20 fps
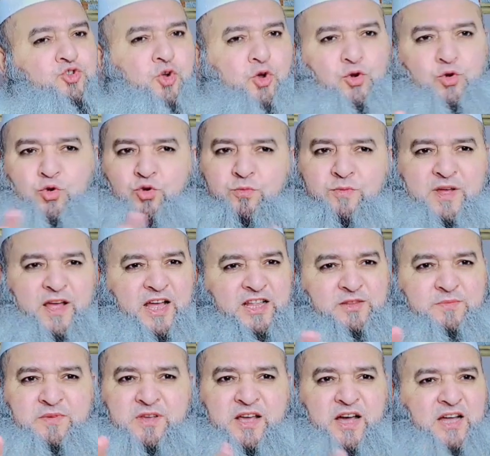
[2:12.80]
सौ लुकमे
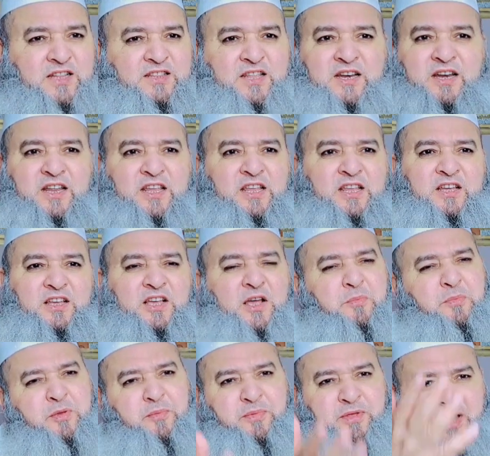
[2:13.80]
आदमी खाता नहीं है
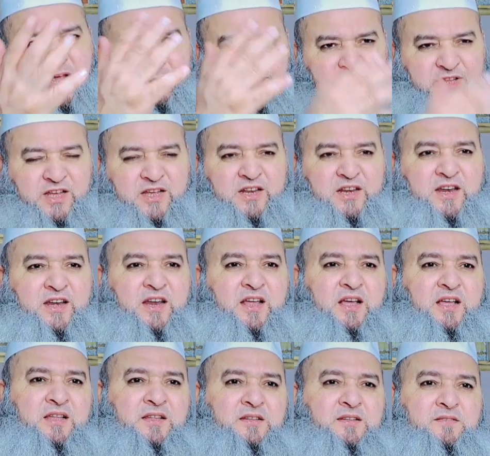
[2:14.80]
कभी भी आप देख
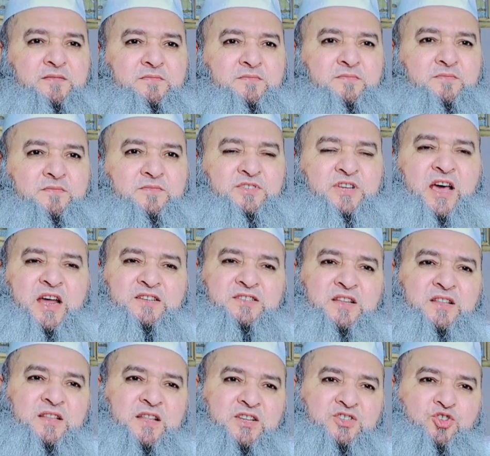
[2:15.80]
लेना यार
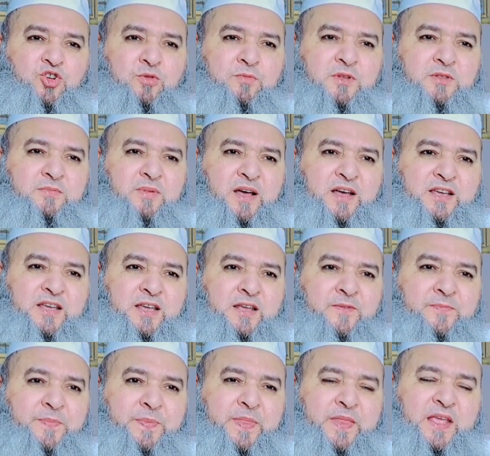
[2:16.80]
जिंदा सोहबत
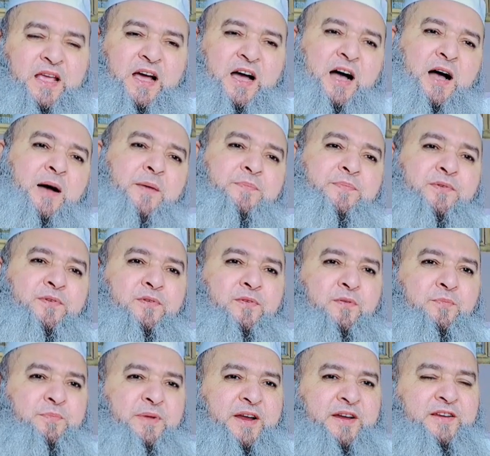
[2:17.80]
बाकी आप
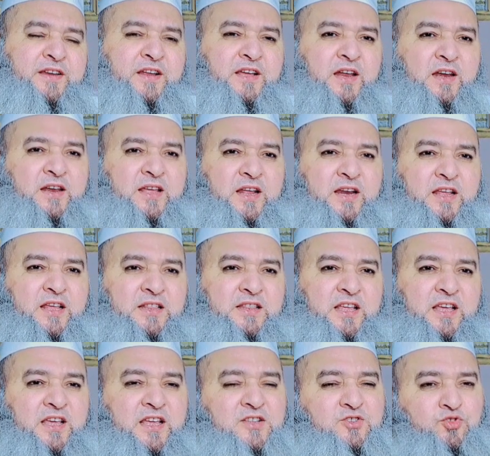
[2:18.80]
प्रैक्टिकल करके
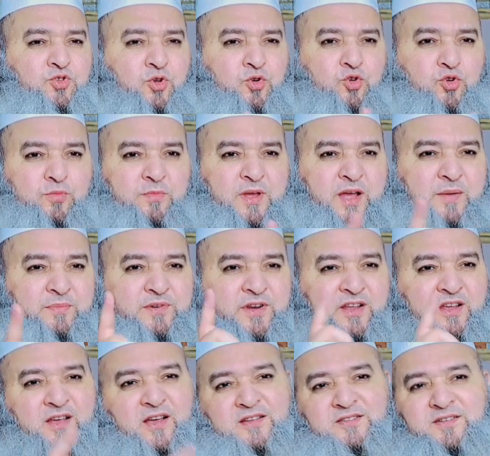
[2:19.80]
देखें सौ लुकमे आप
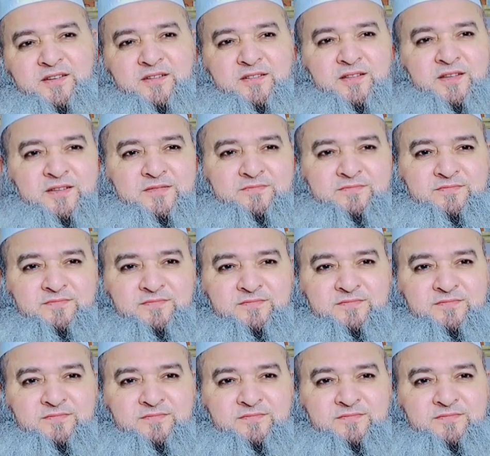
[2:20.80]
नहीं खा सकते